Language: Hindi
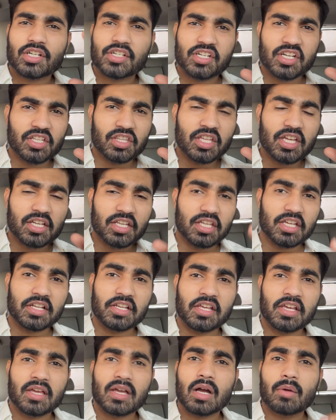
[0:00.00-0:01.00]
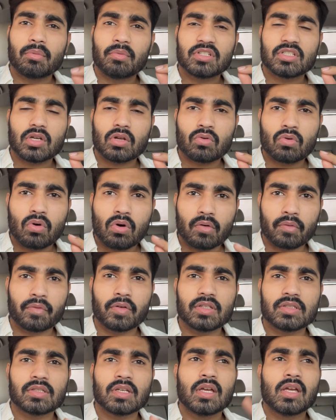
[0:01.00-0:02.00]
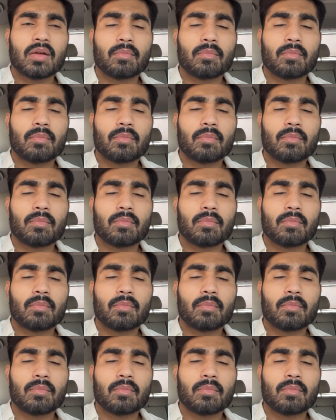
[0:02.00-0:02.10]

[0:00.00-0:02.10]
कंटेंट देखने के लिए अभी मैं जा रहा हूँ ऑफिस